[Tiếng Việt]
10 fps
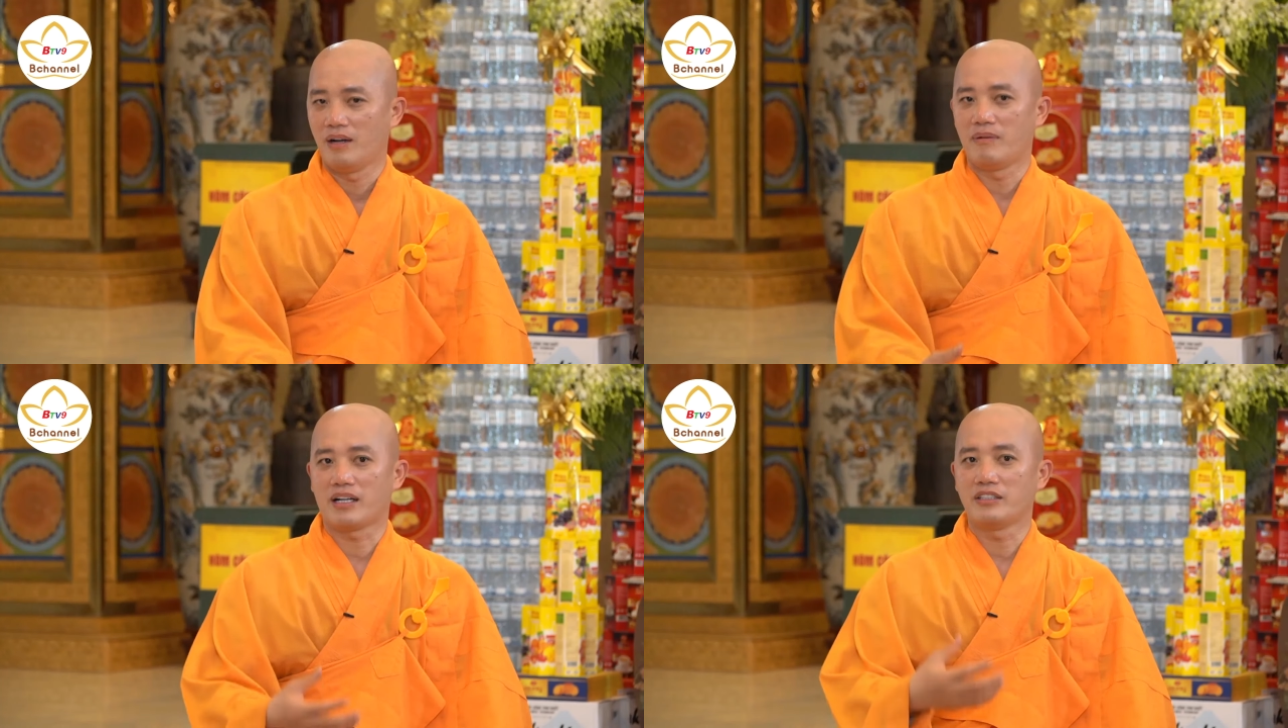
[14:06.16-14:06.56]

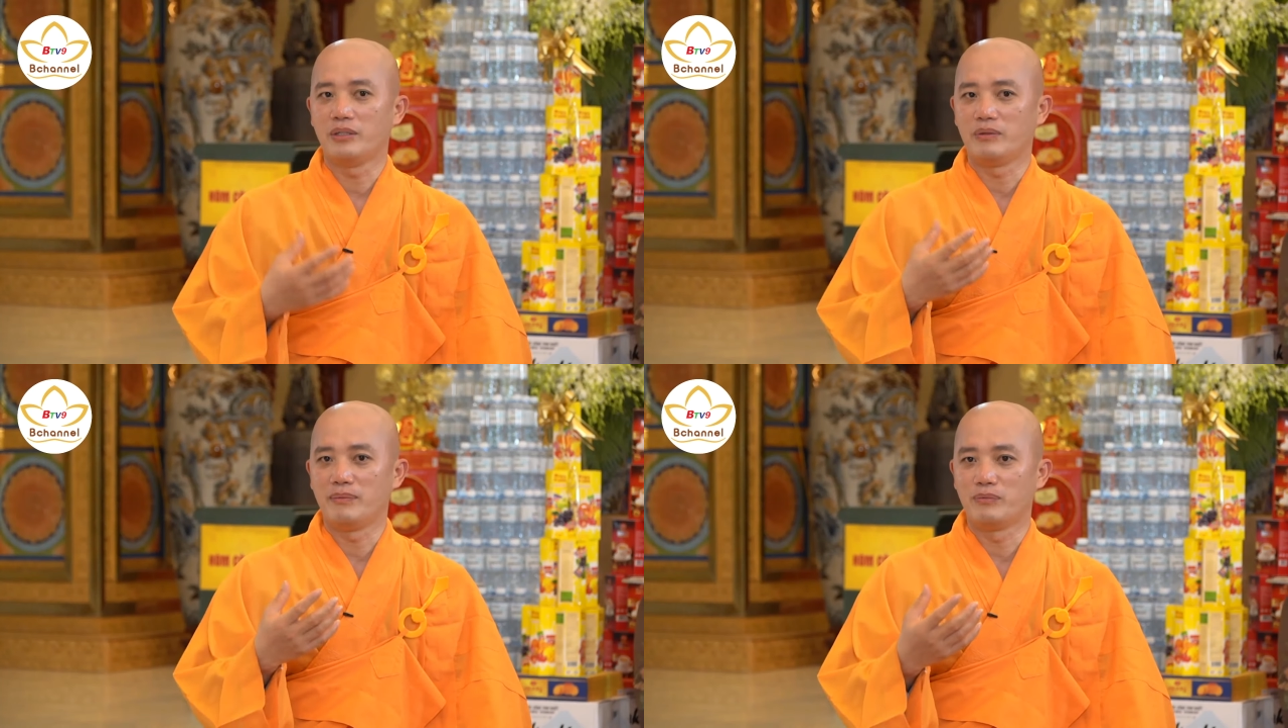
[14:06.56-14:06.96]
và có
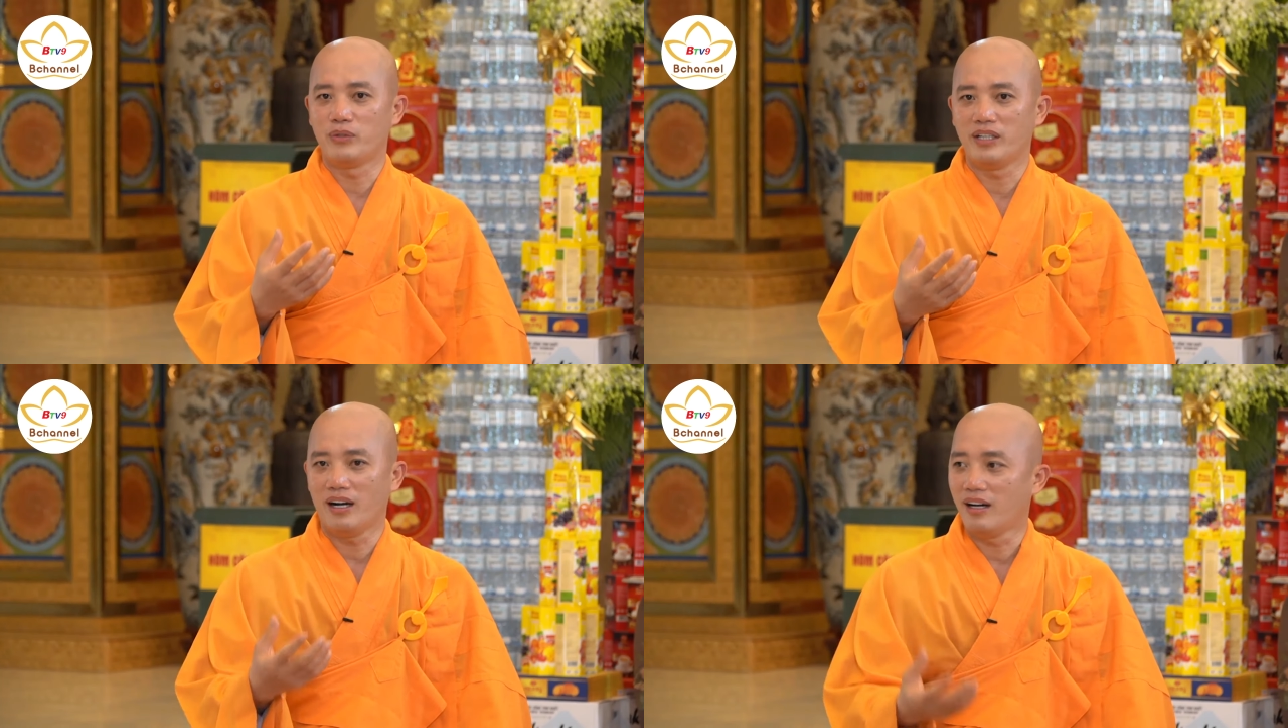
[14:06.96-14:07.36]
nhiều niềm
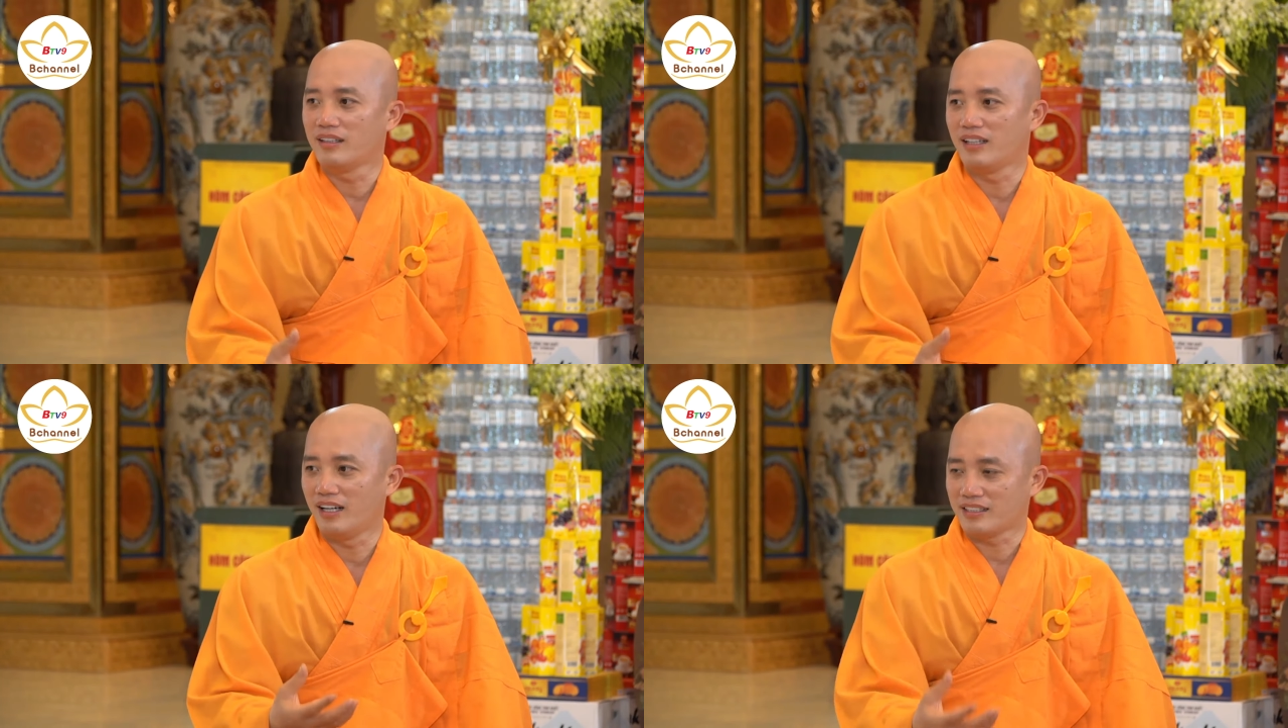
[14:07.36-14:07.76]
vui
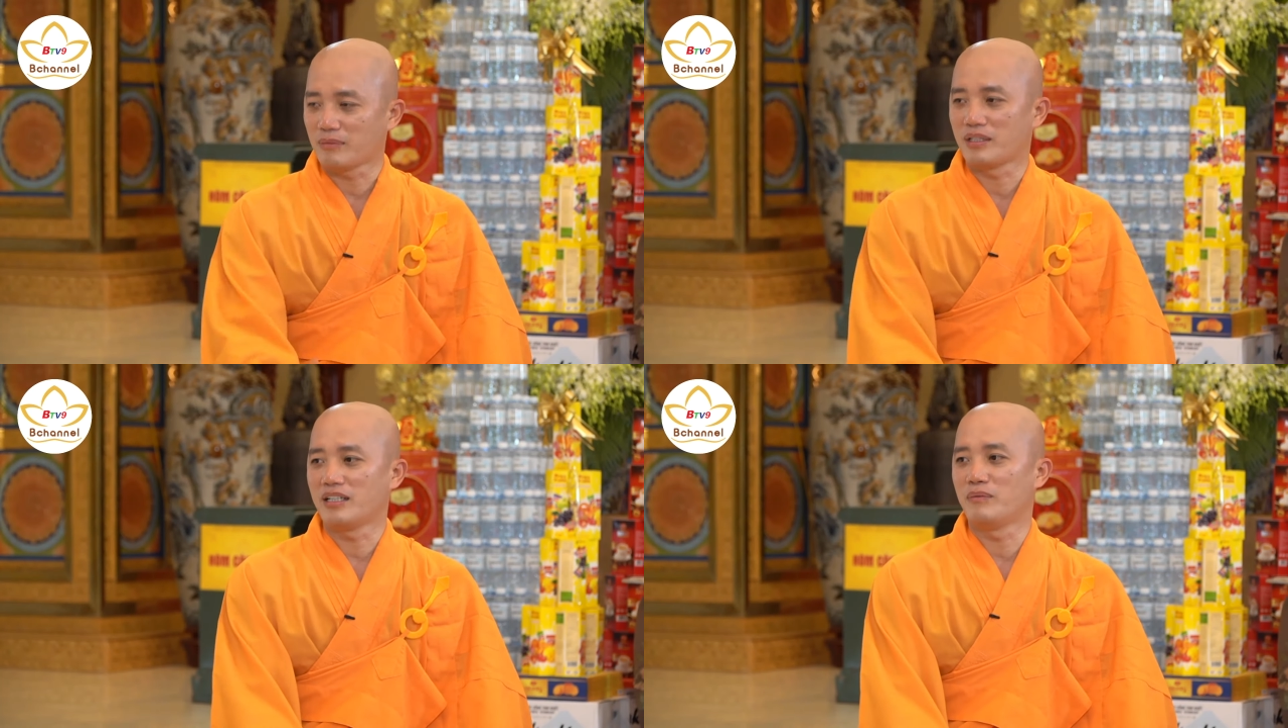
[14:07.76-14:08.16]
hơn ở
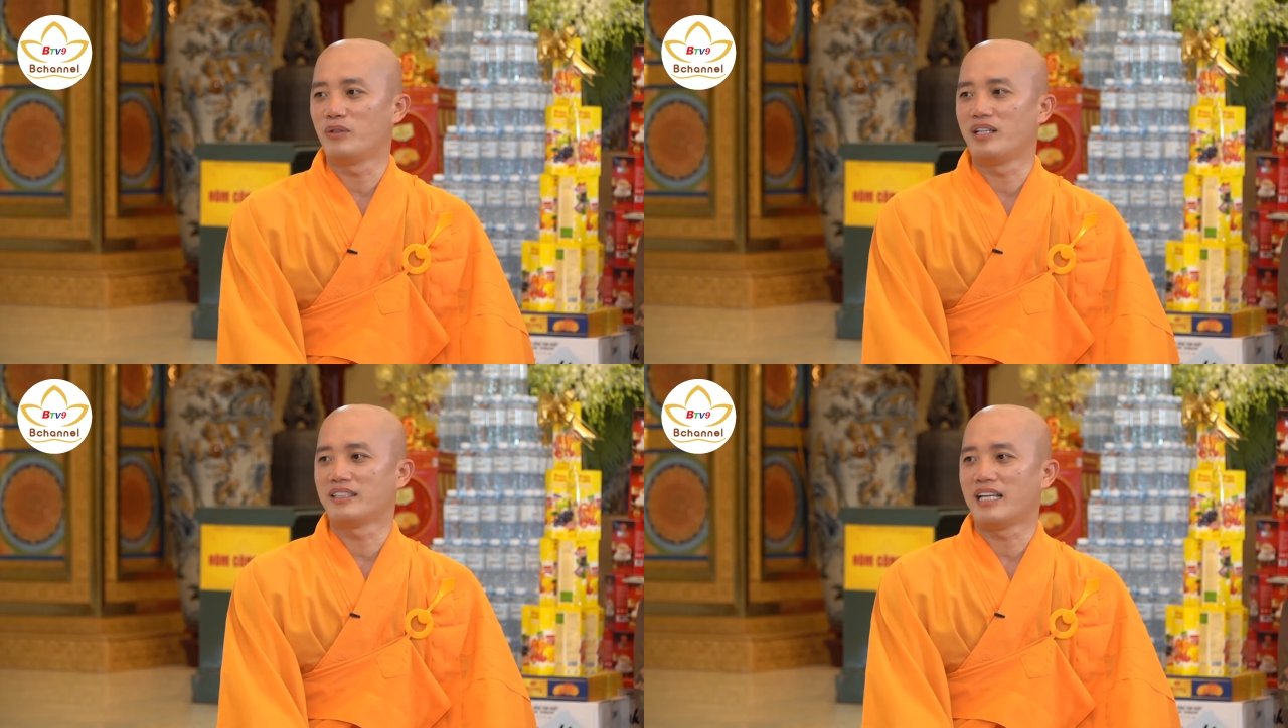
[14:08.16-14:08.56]
trong những niềm
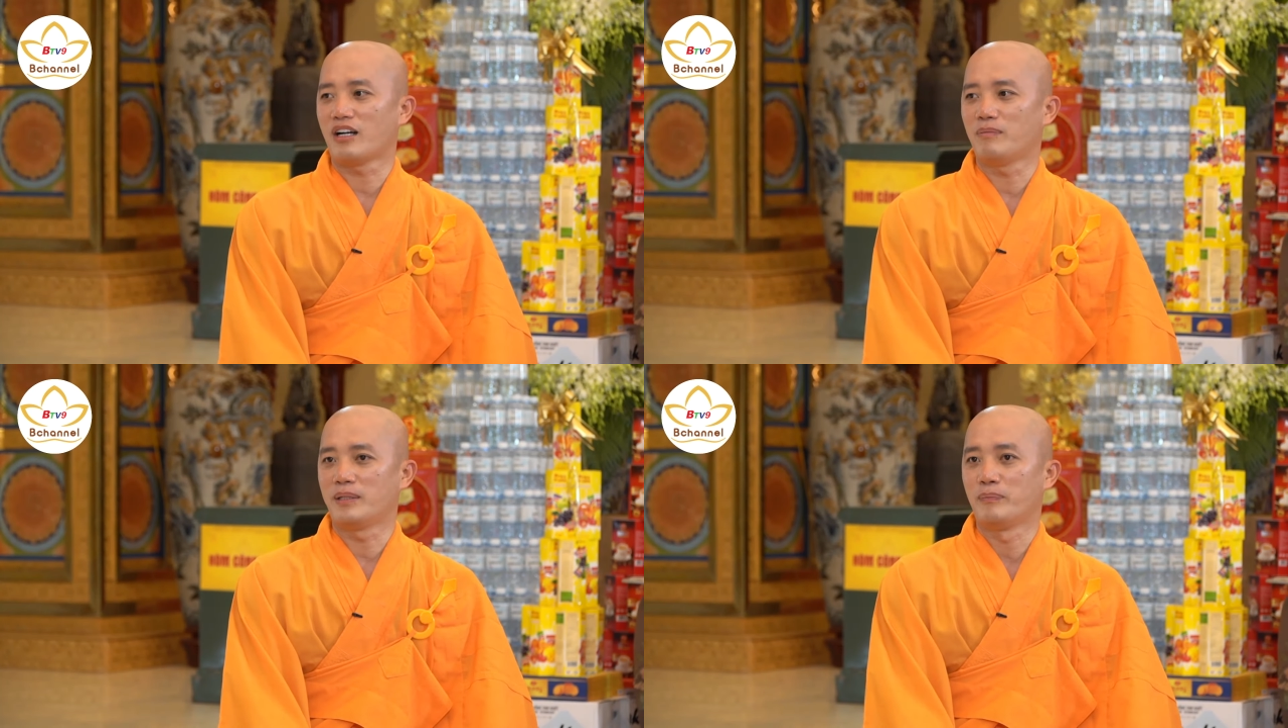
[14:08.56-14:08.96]
vui đơn
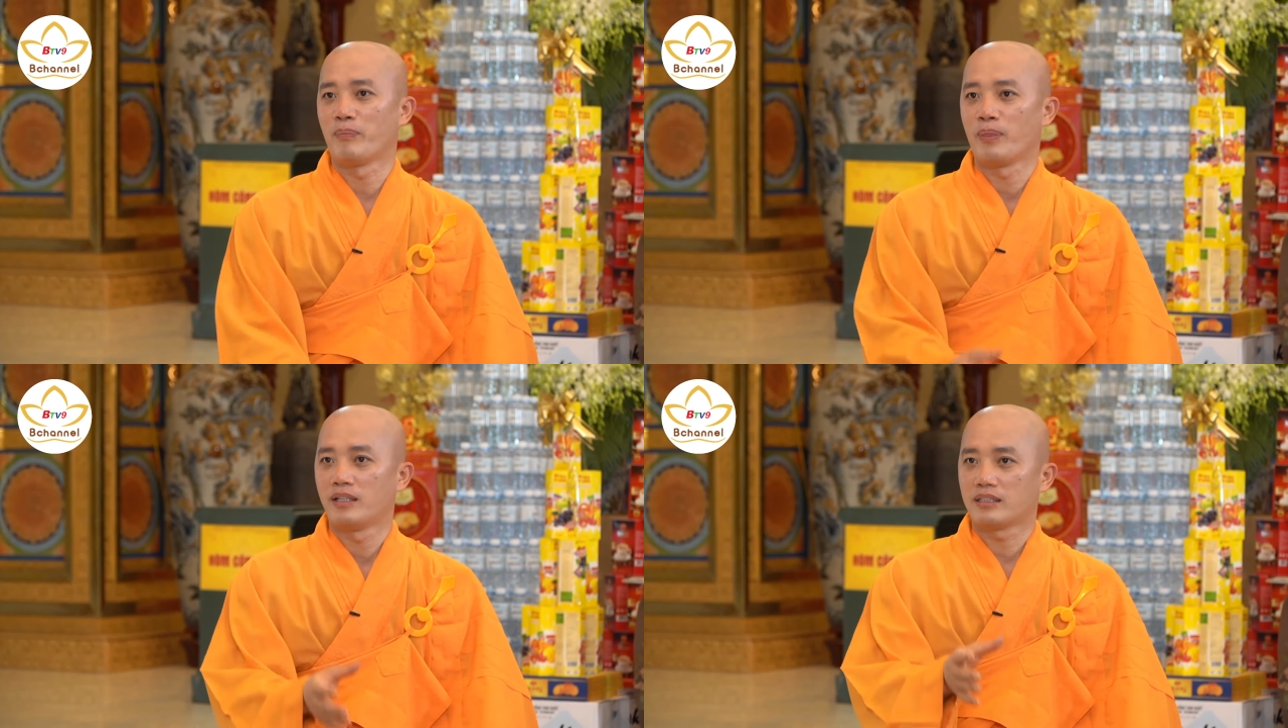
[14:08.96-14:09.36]
giản của mình.
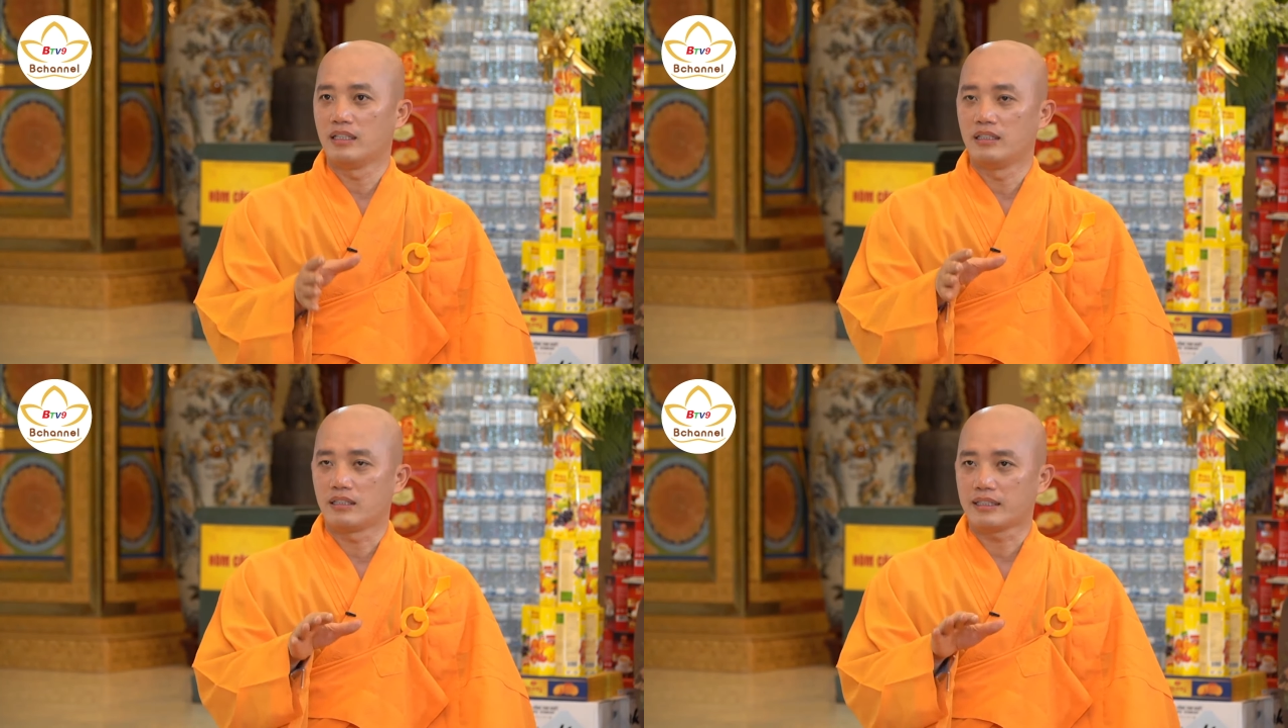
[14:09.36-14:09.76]

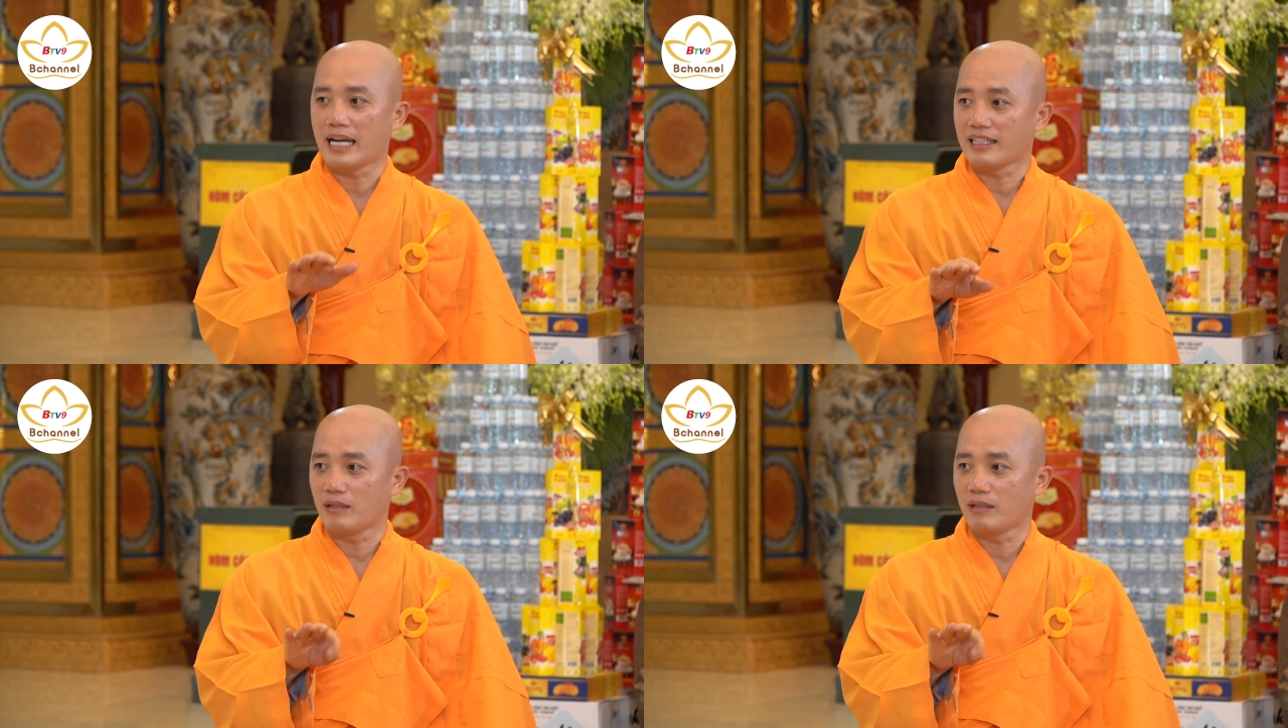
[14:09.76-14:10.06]
Từ các